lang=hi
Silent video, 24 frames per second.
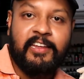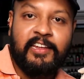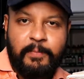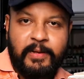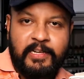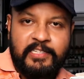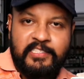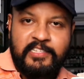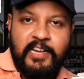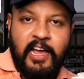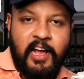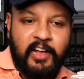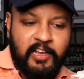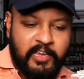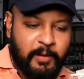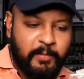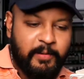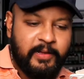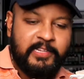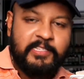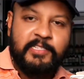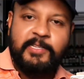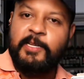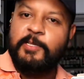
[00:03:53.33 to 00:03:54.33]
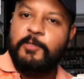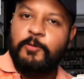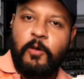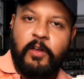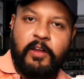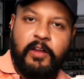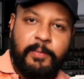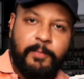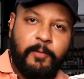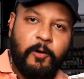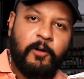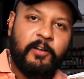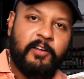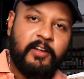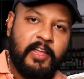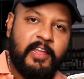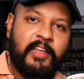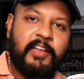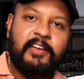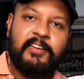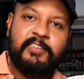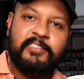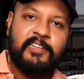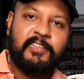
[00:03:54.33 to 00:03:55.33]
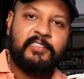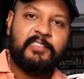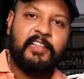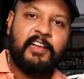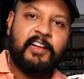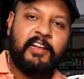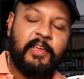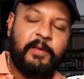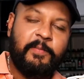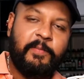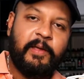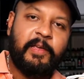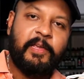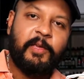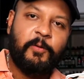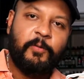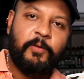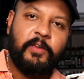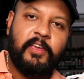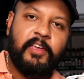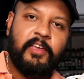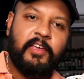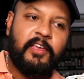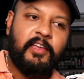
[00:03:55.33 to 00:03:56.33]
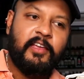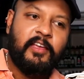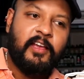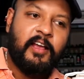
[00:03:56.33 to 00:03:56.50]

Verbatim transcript: मैं चाह के भी इस चीज को रिपोर्ट नहीं कर सकता कहीं पे क्योंकि